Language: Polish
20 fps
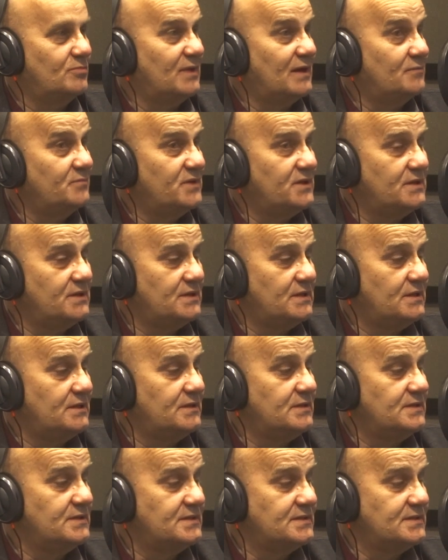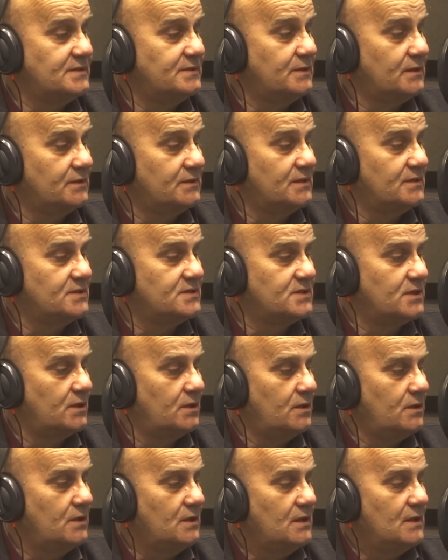Mamy na ten
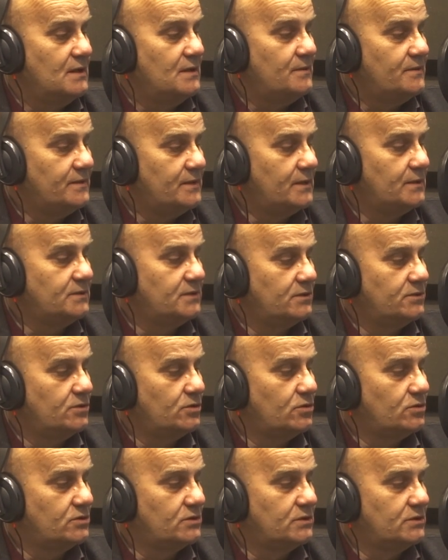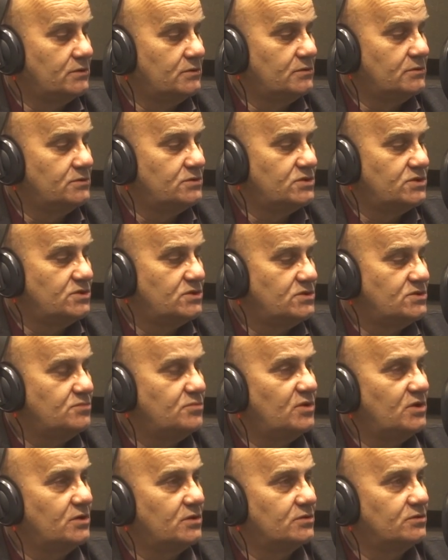cel, na ten rok 10 e,
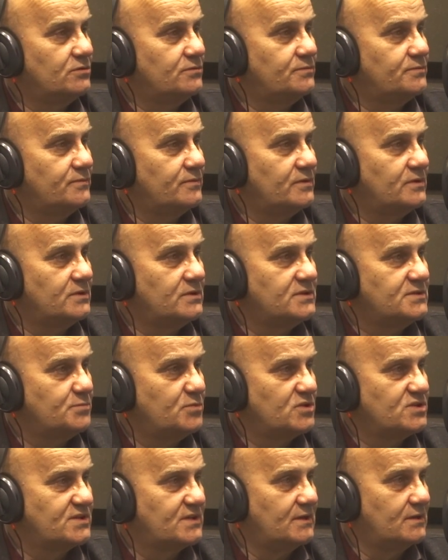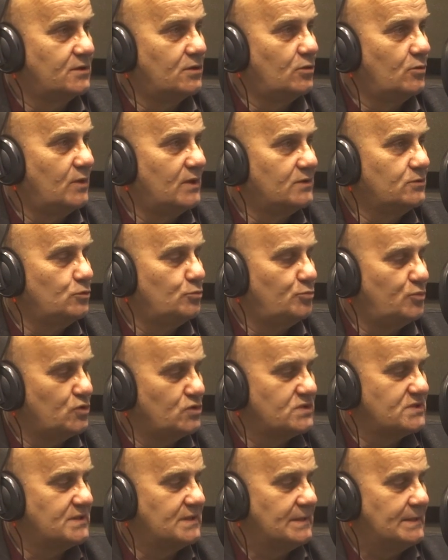milionów e, z Polskiego Ładu
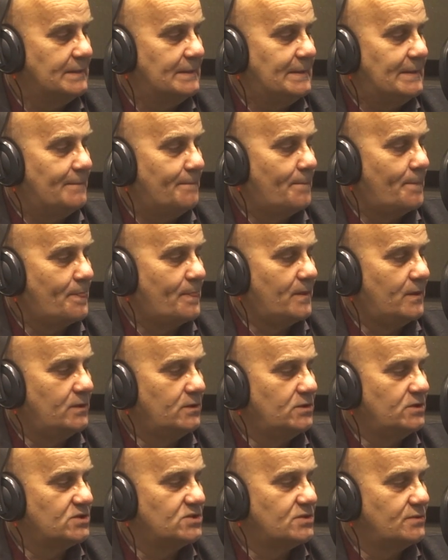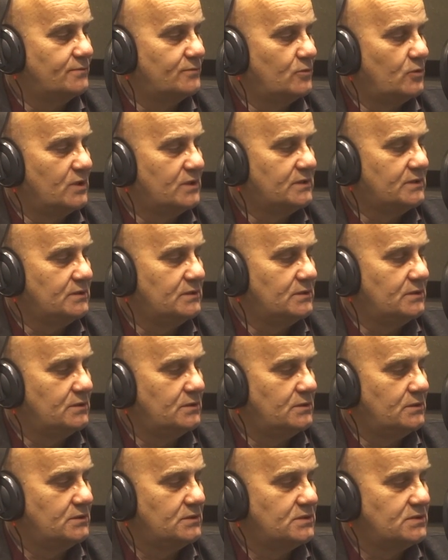plus mm, jeszcze wkład e,
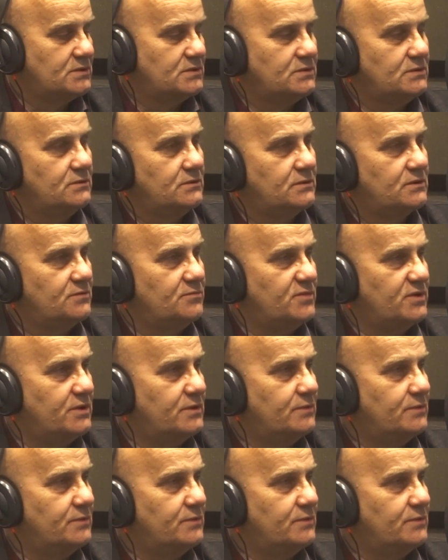z gminy.